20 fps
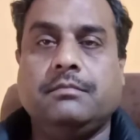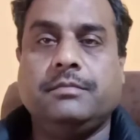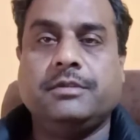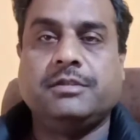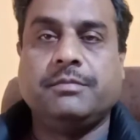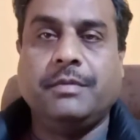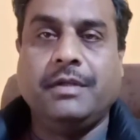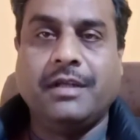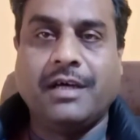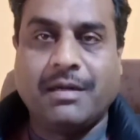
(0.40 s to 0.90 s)

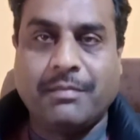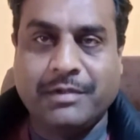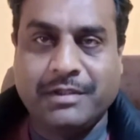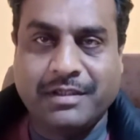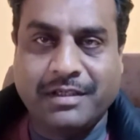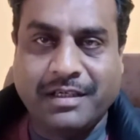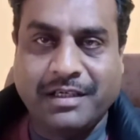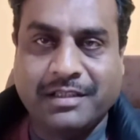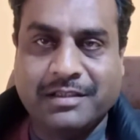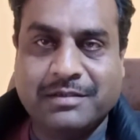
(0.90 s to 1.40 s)
बसमिल
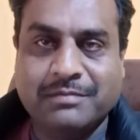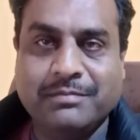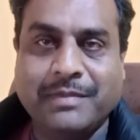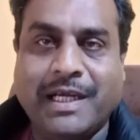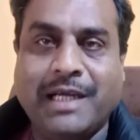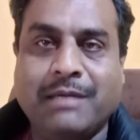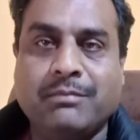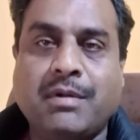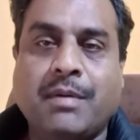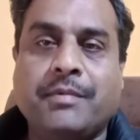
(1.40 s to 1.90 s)

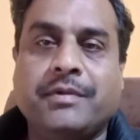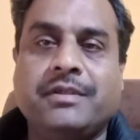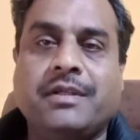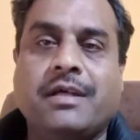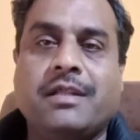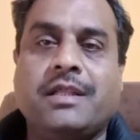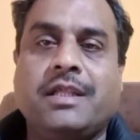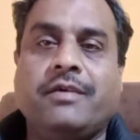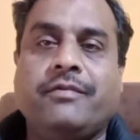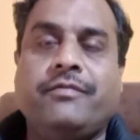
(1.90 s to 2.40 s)
मैं मोहम्मद
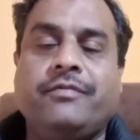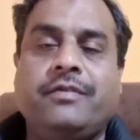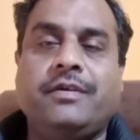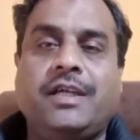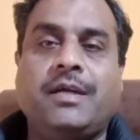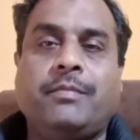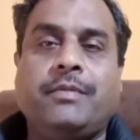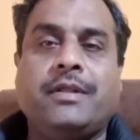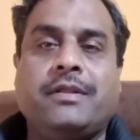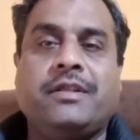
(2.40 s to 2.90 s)
आसिफ
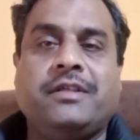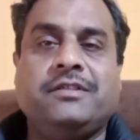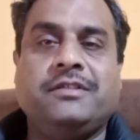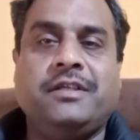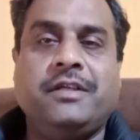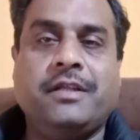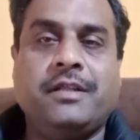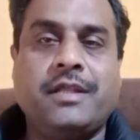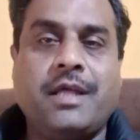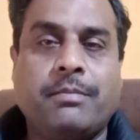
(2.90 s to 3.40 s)
डब्ल्यू एस
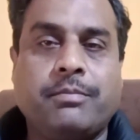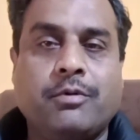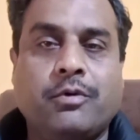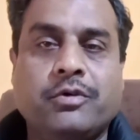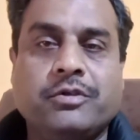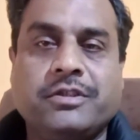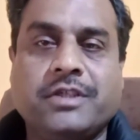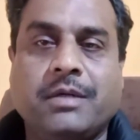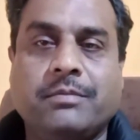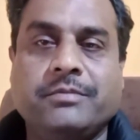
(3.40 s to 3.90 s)
इंजीनियरिंग से आपको
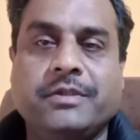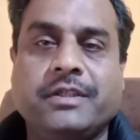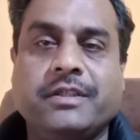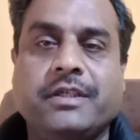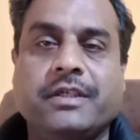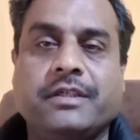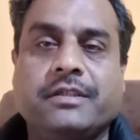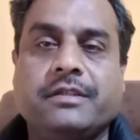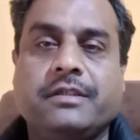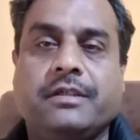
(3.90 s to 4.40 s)
खुश
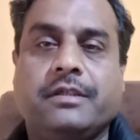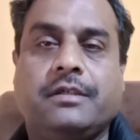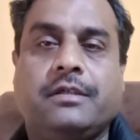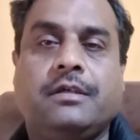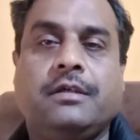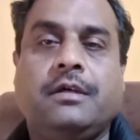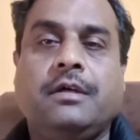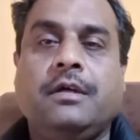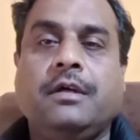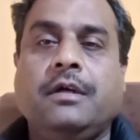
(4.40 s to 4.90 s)
आमदेद करते
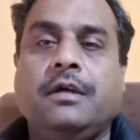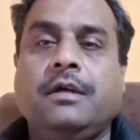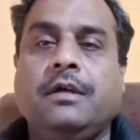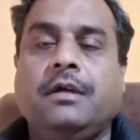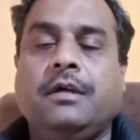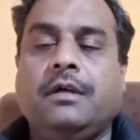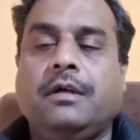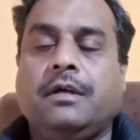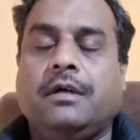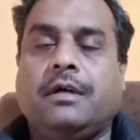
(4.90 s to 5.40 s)
हैं
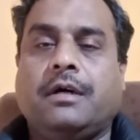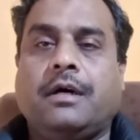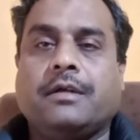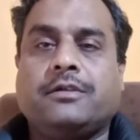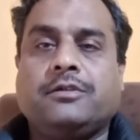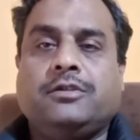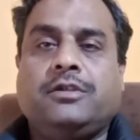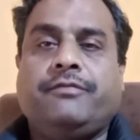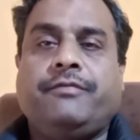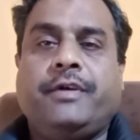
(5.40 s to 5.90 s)

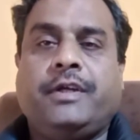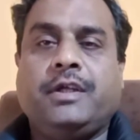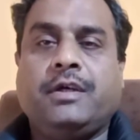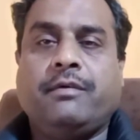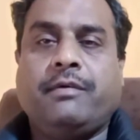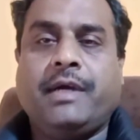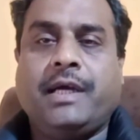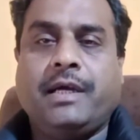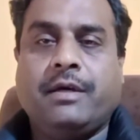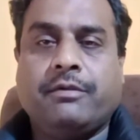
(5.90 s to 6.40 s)
आज की जो
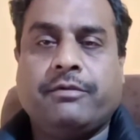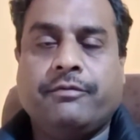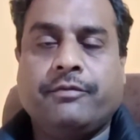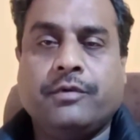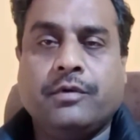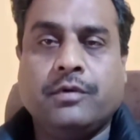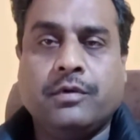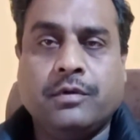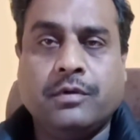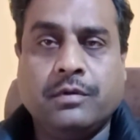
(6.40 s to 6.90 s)
वीडियो है
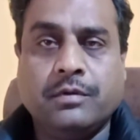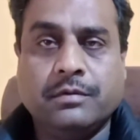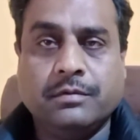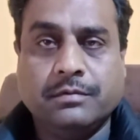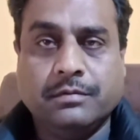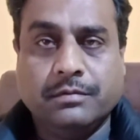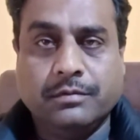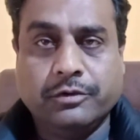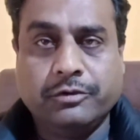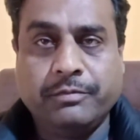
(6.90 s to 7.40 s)
वो
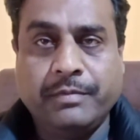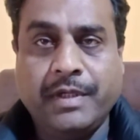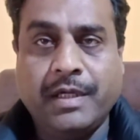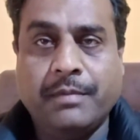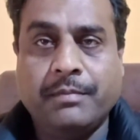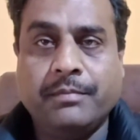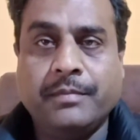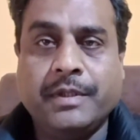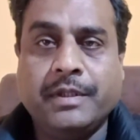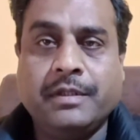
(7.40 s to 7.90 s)
उसमें
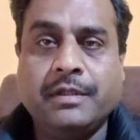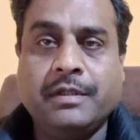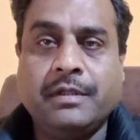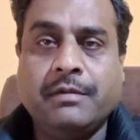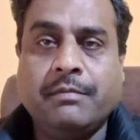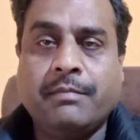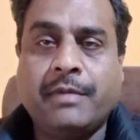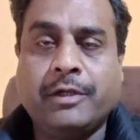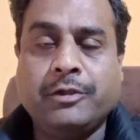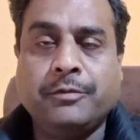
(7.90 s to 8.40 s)
हम
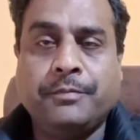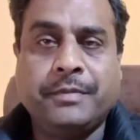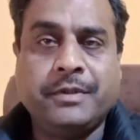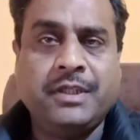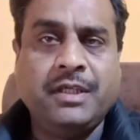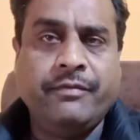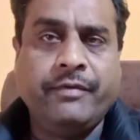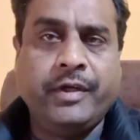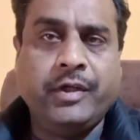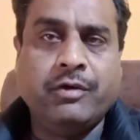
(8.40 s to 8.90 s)
हमारी जो
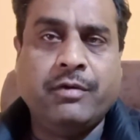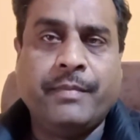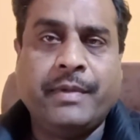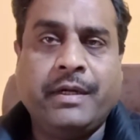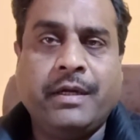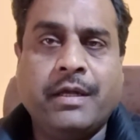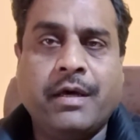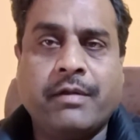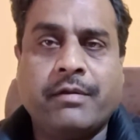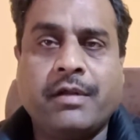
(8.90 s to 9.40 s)
पिछली वीडियो
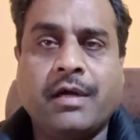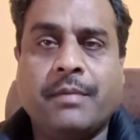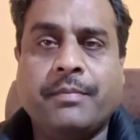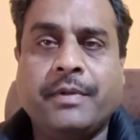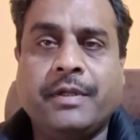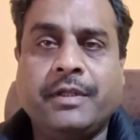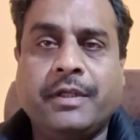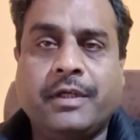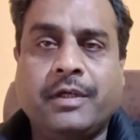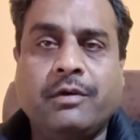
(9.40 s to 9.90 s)
हमारी लास्ट
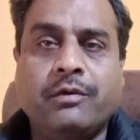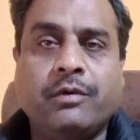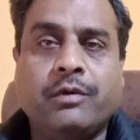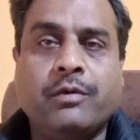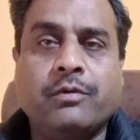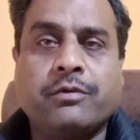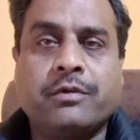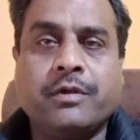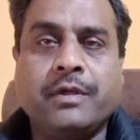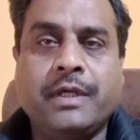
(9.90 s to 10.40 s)
आपने देखी होगी
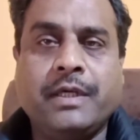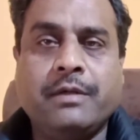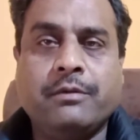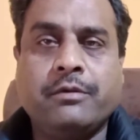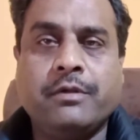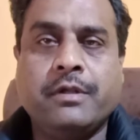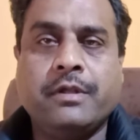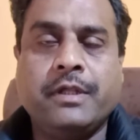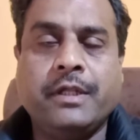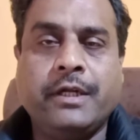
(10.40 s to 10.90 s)
उसके
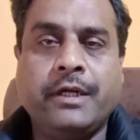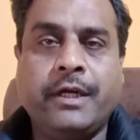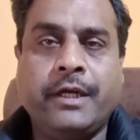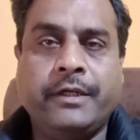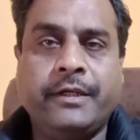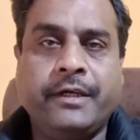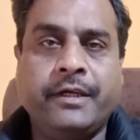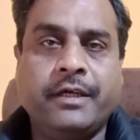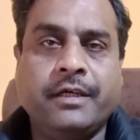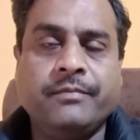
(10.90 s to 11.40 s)
एसी से
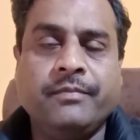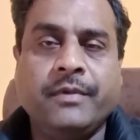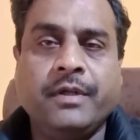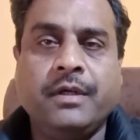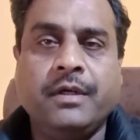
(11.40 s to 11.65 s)
रिलेटेड है